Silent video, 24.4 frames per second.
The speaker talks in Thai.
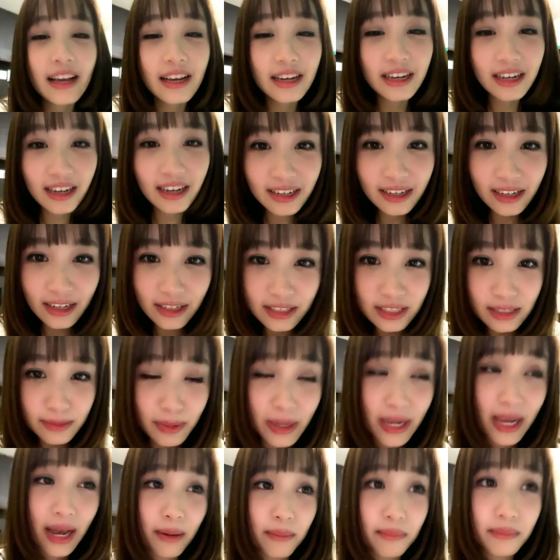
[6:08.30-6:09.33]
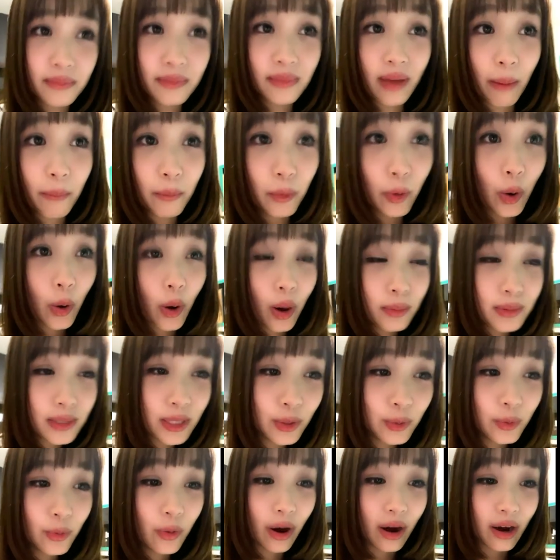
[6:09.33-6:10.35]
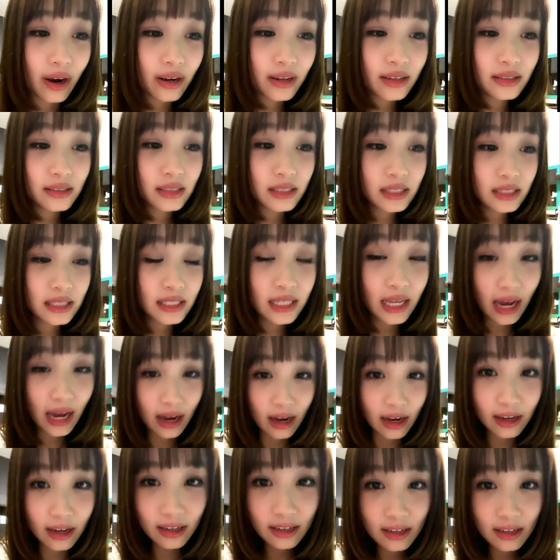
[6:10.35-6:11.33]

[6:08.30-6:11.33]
ก็คือเราจะพยายามอำนวยความสะดวกเสียง